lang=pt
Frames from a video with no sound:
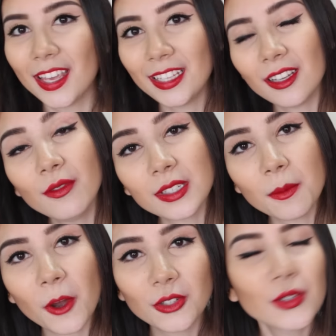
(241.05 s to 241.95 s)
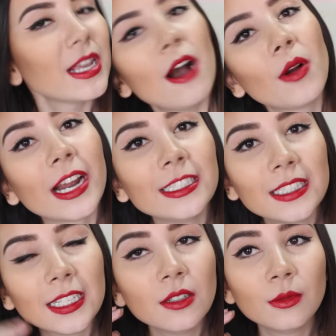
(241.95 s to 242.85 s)
Então você pode usar o
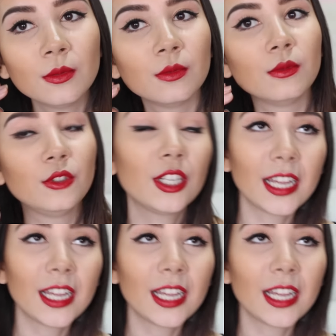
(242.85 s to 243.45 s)
cartão de